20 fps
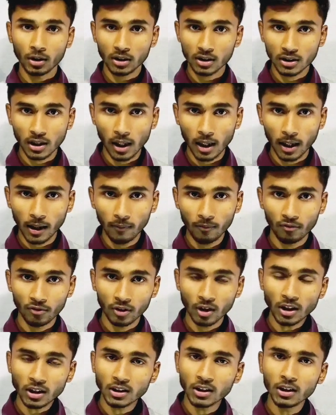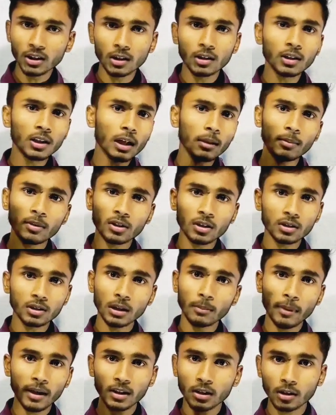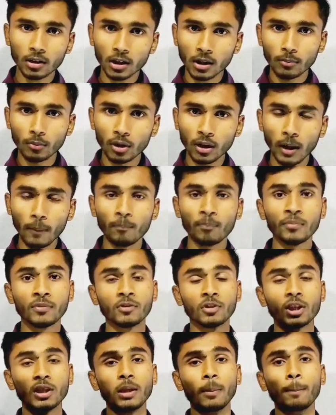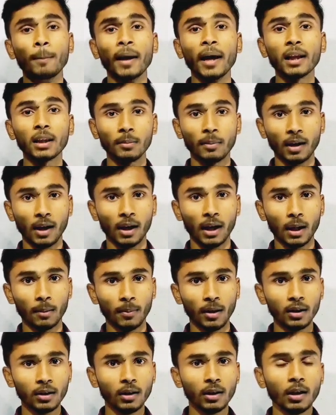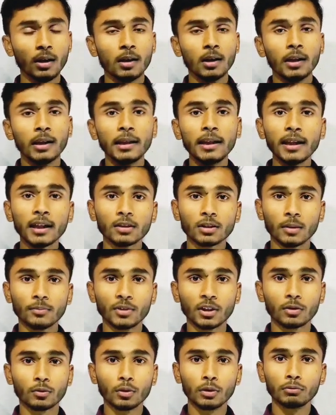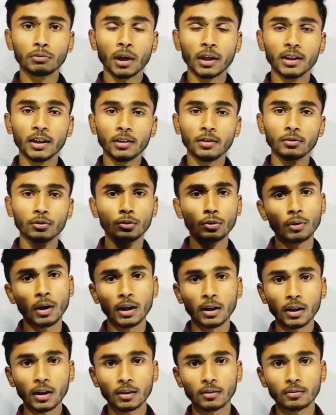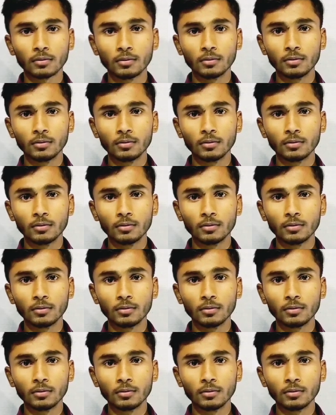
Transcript: दस साल का दस दिन के अंदर आपका दस साल मैथ खत्म हो गया चलिए मैथ बनाने के बाद एक सब्जेक्ट को उठाइए दो घंटा